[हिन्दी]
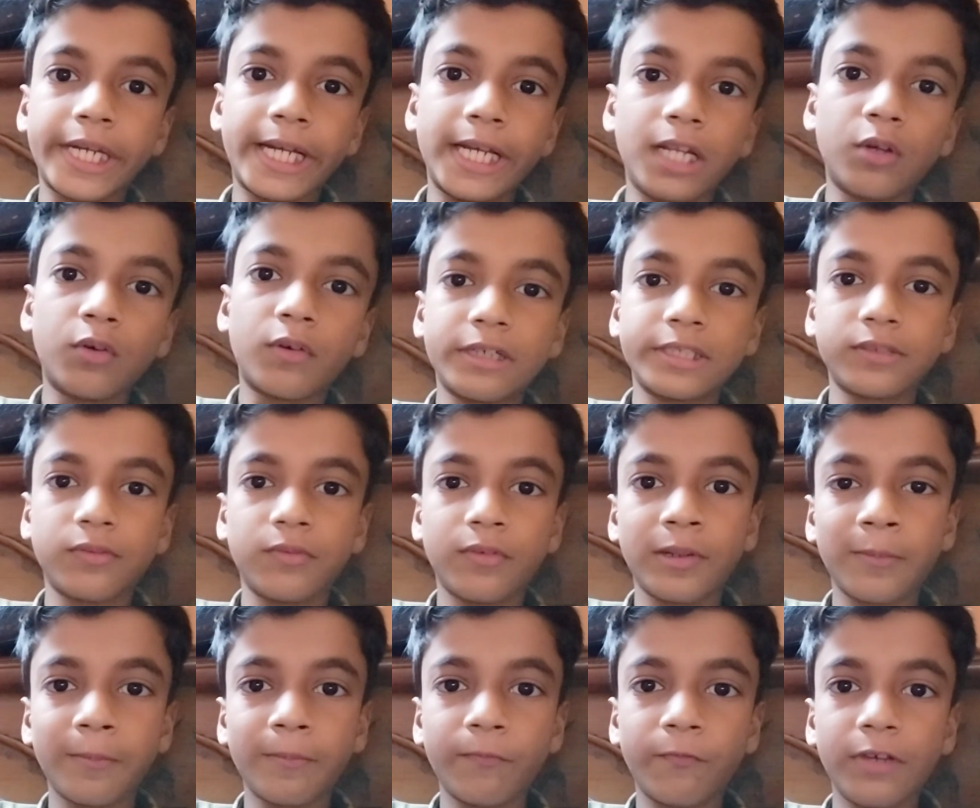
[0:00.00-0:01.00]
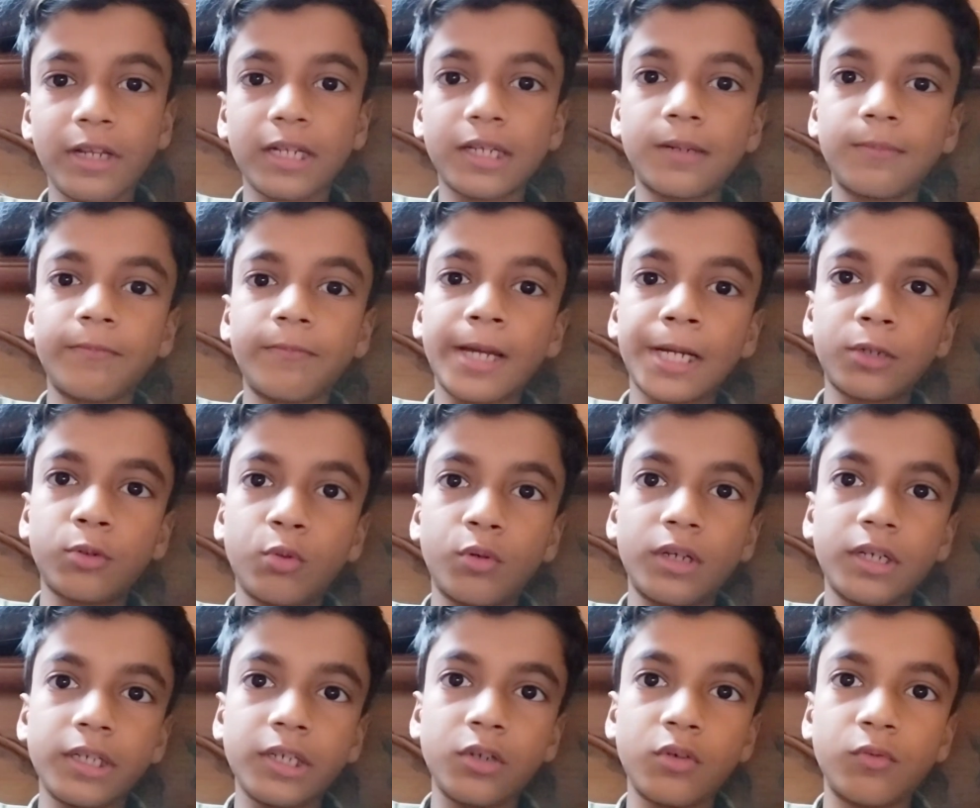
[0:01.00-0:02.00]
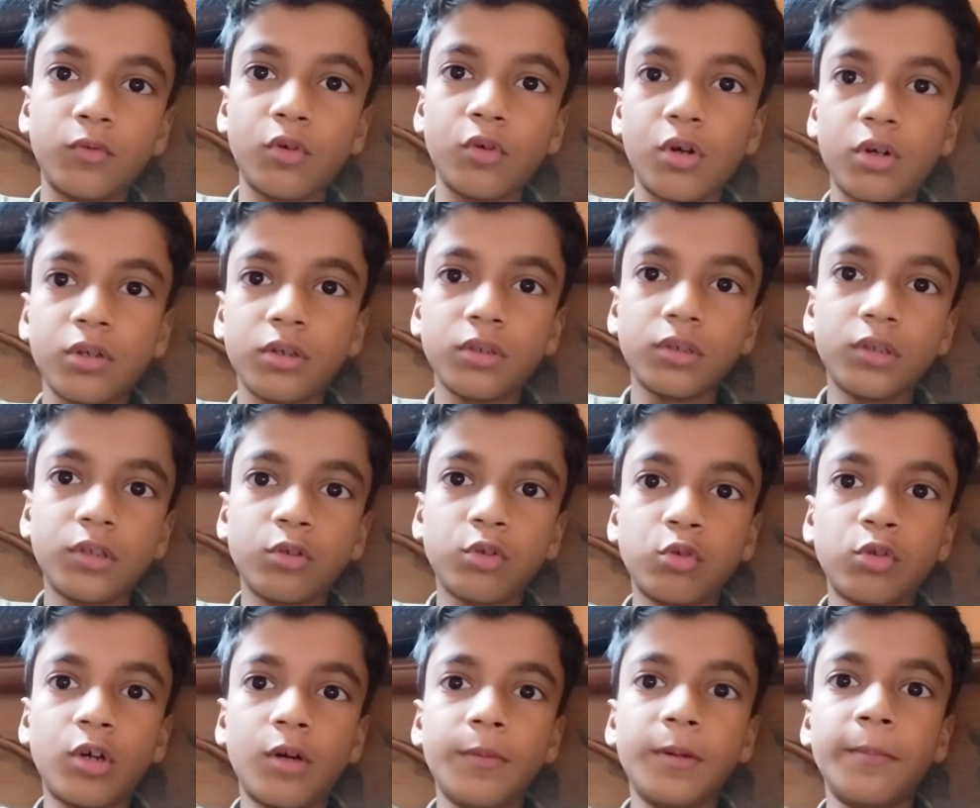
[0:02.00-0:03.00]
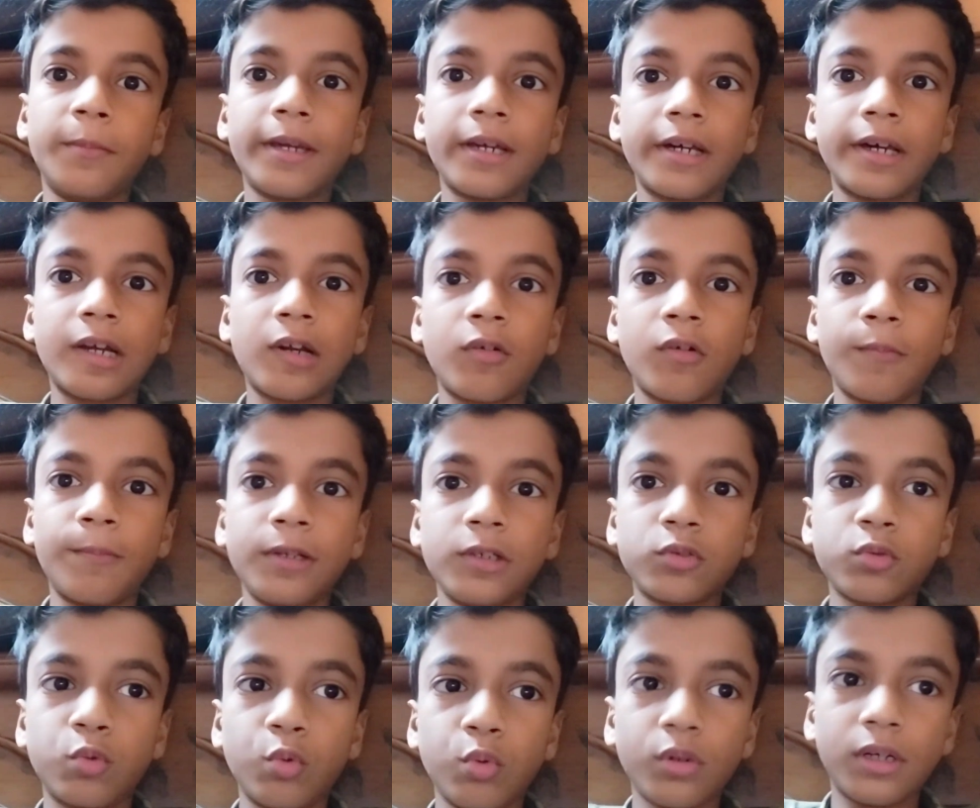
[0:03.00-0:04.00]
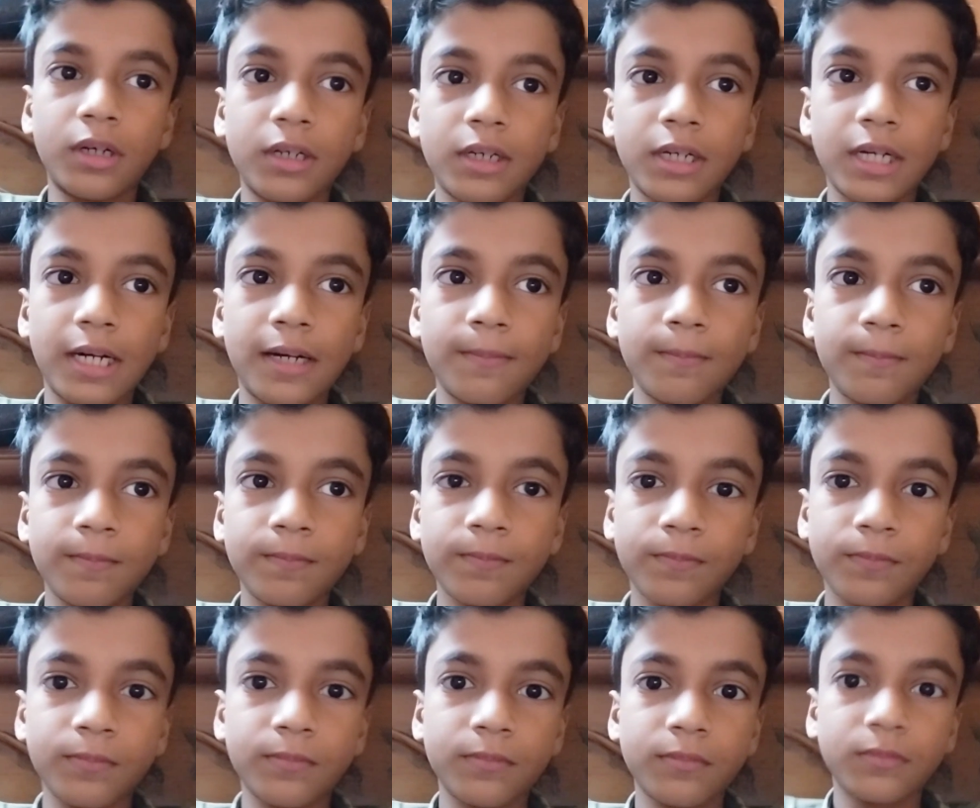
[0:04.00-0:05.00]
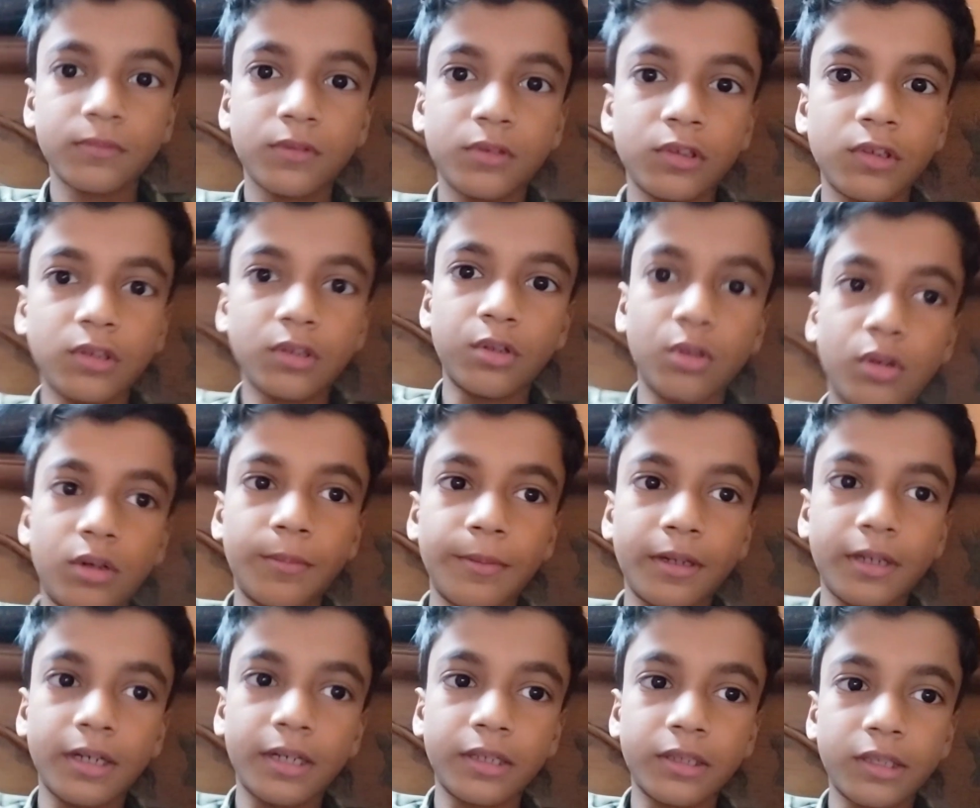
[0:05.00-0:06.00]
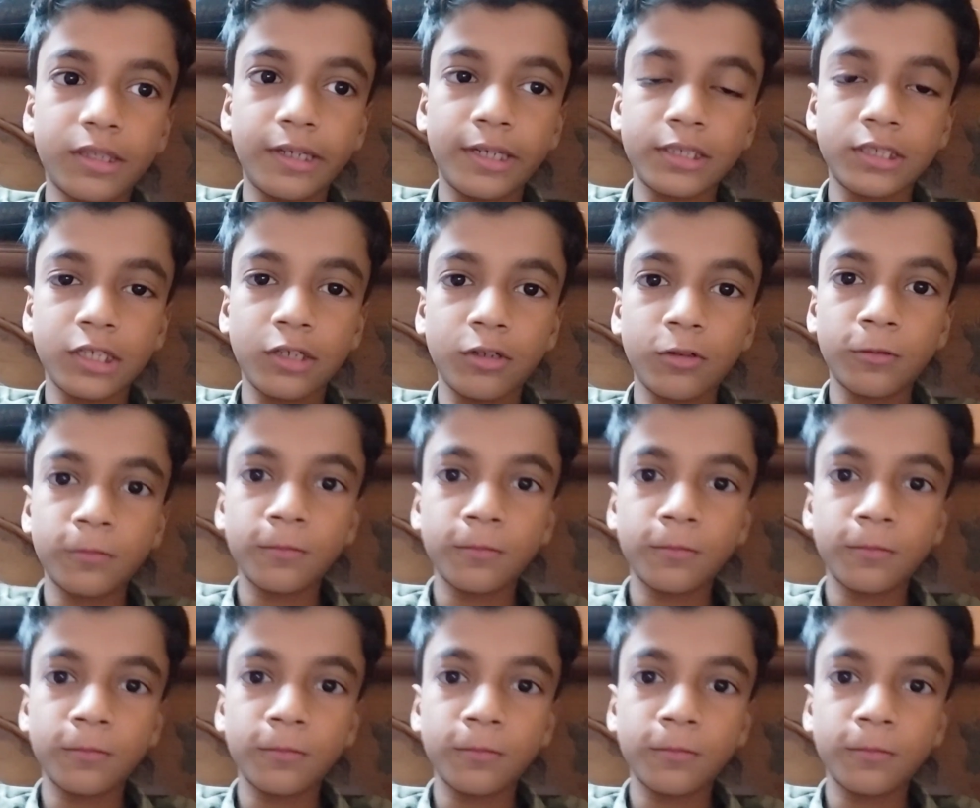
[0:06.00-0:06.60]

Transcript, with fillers: हेलो गाइस वेलकम बैक टू अ न्यू व्लॉग तो अभी मैं कर रहा हूँ अपने स्कूल का काम तो अभी करते हैं चलो